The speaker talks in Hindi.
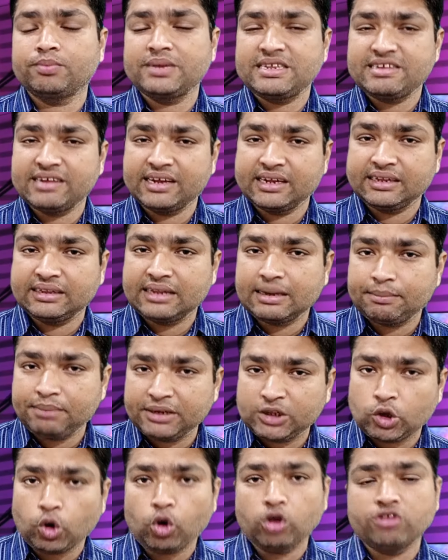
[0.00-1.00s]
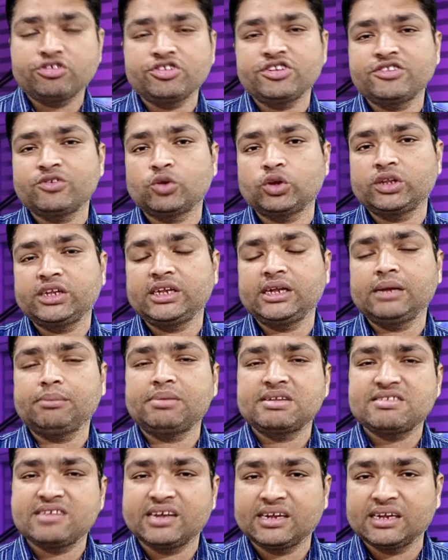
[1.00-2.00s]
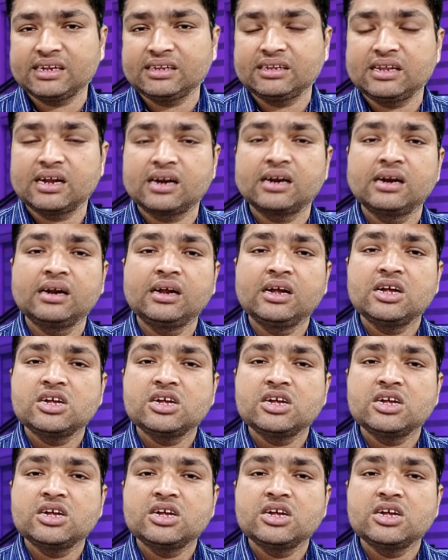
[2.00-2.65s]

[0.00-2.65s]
बच्चे के अंदर पैथोलॉजीज़ होती हैं बच्चे के अंदर